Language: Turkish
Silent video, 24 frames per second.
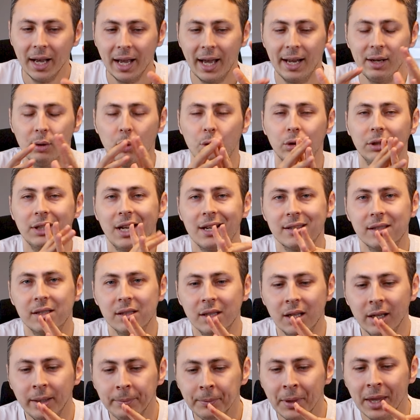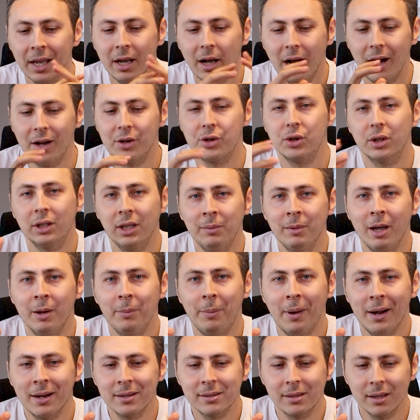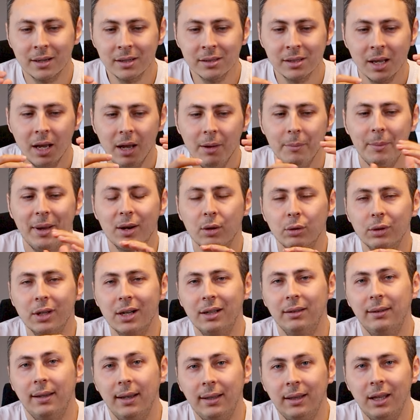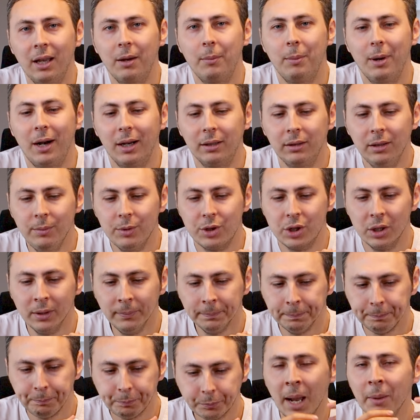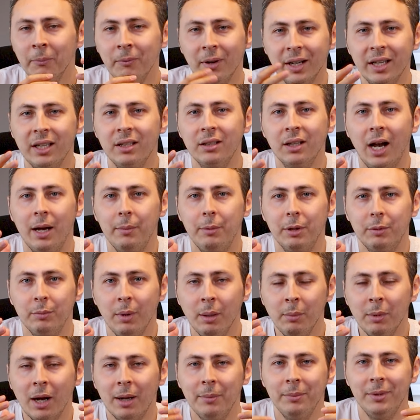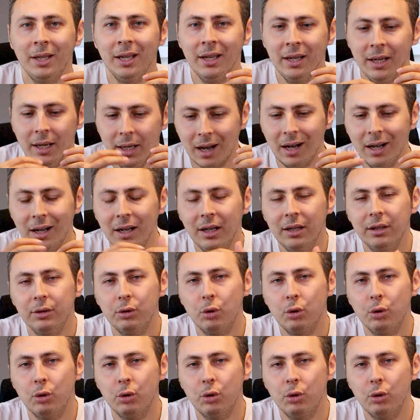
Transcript: Yani orada aslında açıklama yaparsanız ben onlara tek tek baktığım için hem vakit kaybetmem hem de daha